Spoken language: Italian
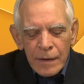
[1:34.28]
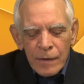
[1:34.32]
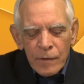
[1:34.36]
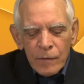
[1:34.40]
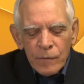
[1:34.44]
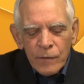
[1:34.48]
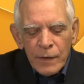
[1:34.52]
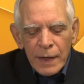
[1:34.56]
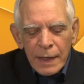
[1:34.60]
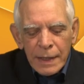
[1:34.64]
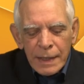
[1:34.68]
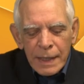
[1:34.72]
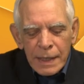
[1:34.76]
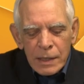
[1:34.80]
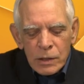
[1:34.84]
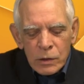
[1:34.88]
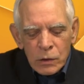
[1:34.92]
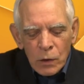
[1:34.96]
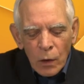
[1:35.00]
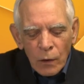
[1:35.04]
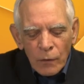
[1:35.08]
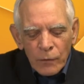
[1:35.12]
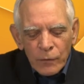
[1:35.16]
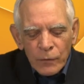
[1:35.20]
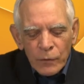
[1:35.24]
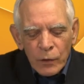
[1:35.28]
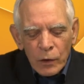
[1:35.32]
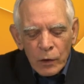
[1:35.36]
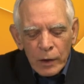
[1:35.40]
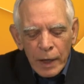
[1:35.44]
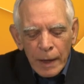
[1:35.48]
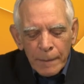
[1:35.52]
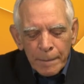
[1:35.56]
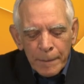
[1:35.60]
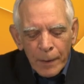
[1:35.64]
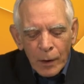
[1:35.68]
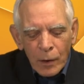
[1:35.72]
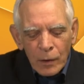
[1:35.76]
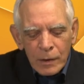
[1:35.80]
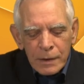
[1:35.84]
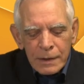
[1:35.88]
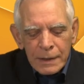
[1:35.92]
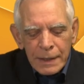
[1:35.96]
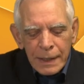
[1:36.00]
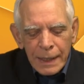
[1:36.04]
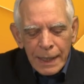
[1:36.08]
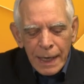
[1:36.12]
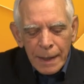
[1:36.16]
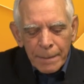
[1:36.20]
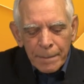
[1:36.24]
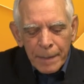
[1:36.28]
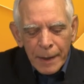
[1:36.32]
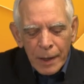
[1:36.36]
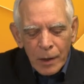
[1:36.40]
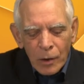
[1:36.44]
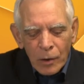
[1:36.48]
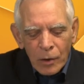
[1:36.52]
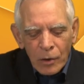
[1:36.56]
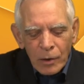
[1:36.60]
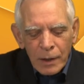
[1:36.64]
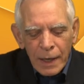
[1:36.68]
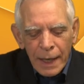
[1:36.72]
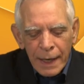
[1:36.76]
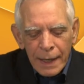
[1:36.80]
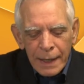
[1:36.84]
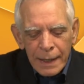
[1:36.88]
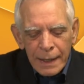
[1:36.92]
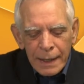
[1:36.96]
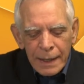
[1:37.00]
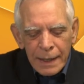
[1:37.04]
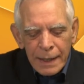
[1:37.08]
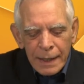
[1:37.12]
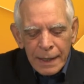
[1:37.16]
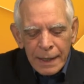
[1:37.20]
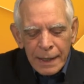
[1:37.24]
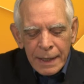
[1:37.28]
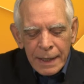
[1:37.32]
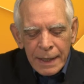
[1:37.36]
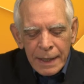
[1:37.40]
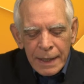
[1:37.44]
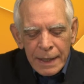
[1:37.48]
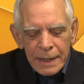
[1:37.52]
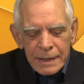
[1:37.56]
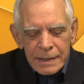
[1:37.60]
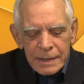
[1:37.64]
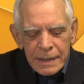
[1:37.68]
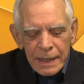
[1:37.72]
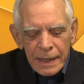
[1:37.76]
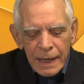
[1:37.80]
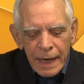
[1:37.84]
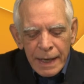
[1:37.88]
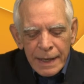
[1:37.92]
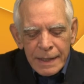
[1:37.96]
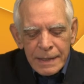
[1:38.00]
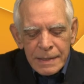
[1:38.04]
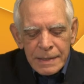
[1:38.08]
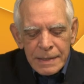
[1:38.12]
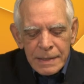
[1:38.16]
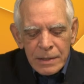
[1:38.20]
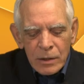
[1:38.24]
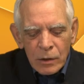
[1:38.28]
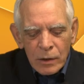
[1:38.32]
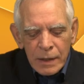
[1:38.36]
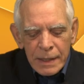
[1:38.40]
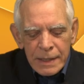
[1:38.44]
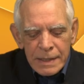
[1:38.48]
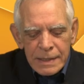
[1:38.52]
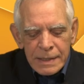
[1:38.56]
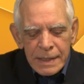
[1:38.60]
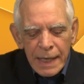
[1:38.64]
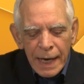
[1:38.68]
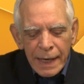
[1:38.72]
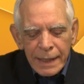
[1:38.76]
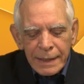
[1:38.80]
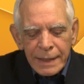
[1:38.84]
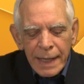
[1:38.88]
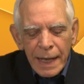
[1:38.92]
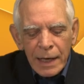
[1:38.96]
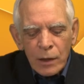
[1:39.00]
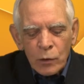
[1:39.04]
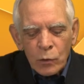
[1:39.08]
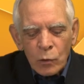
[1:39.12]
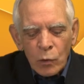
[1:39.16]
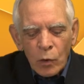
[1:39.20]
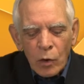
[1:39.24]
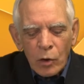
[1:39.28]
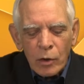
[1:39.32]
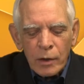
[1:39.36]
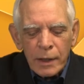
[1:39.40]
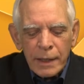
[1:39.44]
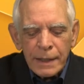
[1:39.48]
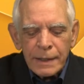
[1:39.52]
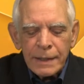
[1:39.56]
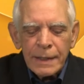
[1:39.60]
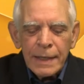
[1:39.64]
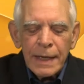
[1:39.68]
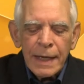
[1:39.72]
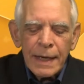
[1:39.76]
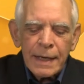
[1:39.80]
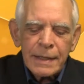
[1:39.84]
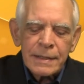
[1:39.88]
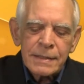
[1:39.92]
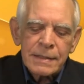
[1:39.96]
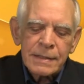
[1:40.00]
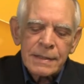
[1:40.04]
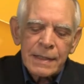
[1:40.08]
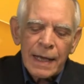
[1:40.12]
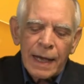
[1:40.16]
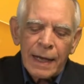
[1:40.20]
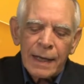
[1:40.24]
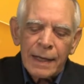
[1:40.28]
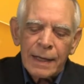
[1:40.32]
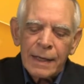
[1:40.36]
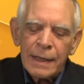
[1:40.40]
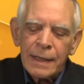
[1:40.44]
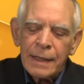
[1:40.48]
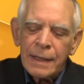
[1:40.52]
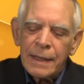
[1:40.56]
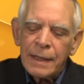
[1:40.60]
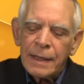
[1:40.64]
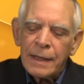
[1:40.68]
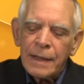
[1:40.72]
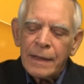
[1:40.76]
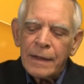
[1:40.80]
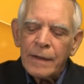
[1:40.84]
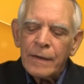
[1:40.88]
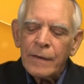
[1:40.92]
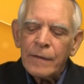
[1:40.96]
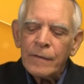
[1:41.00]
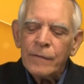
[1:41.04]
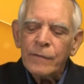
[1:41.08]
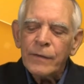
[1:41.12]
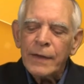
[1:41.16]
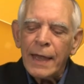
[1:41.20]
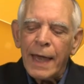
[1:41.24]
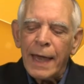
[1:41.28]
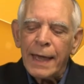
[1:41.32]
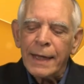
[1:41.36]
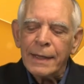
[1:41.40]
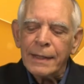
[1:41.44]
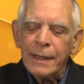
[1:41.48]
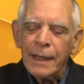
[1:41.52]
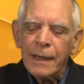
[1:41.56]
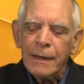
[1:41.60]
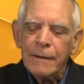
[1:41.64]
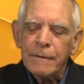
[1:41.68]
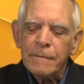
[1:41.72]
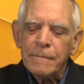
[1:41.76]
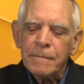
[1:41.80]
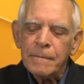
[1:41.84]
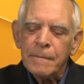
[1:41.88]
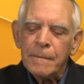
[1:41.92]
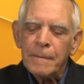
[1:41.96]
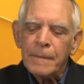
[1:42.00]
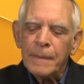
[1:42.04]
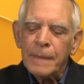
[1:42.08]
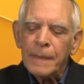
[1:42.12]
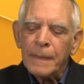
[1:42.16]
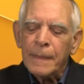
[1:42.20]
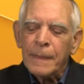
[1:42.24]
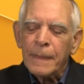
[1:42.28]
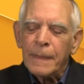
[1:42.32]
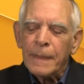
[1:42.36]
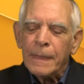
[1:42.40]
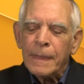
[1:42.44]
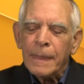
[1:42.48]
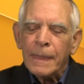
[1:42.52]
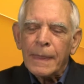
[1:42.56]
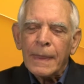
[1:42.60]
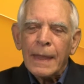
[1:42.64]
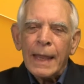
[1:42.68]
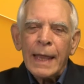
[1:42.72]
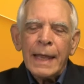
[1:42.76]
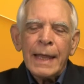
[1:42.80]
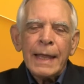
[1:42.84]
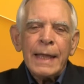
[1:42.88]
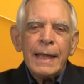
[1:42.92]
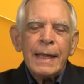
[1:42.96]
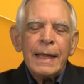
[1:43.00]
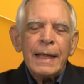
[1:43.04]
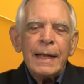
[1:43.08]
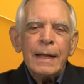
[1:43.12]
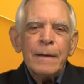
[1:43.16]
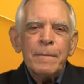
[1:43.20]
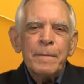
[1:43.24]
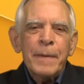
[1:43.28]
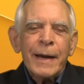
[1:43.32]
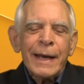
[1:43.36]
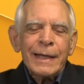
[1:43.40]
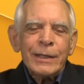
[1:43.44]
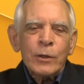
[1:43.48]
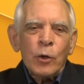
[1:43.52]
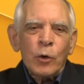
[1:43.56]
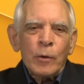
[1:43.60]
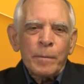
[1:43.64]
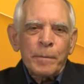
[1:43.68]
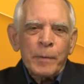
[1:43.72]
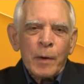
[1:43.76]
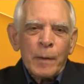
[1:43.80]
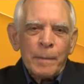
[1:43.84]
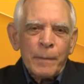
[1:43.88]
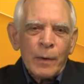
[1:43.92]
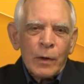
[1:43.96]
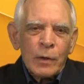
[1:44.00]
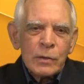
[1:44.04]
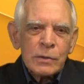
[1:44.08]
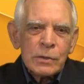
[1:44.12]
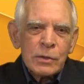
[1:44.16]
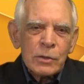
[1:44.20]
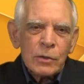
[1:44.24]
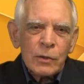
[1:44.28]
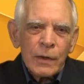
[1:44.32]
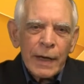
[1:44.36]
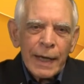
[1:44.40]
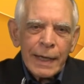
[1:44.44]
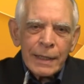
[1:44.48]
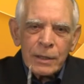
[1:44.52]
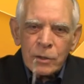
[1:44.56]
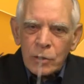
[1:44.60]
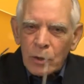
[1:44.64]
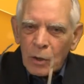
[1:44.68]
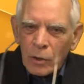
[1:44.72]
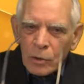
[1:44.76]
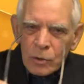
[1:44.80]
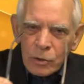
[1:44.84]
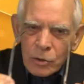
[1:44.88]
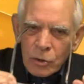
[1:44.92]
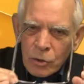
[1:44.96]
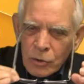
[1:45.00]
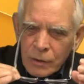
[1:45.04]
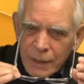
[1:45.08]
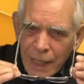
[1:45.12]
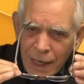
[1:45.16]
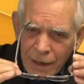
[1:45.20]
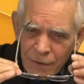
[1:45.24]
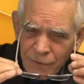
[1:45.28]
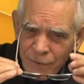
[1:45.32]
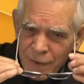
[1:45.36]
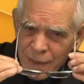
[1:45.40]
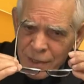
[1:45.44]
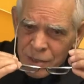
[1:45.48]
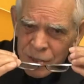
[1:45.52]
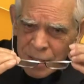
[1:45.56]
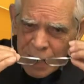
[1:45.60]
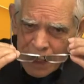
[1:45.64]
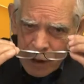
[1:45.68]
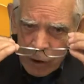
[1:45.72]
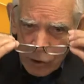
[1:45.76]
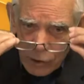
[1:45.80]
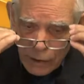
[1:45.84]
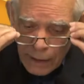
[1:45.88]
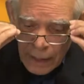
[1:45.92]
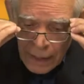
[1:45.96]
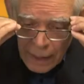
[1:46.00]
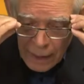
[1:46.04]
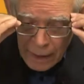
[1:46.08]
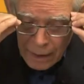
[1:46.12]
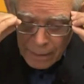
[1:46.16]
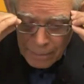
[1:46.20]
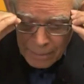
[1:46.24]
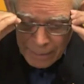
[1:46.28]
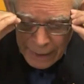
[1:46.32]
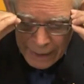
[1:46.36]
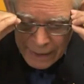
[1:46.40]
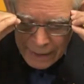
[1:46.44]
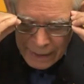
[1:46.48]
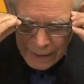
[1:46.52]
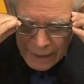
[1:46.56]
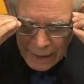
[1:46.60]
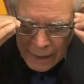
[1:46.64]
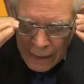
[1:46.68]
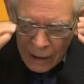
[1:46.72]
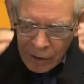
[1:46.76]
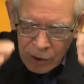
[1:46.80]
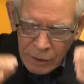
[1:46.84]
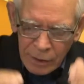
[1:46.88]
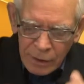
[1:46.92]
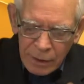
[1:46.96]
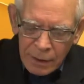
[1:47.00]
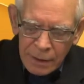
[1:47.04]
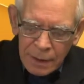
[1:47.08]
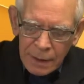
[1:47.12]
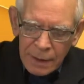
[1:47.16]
vieni soffio che porti la parola e silenzio che stai nel cuore di essa, vieni. Il brano proposto è tolto dal Vangelo di Matteo,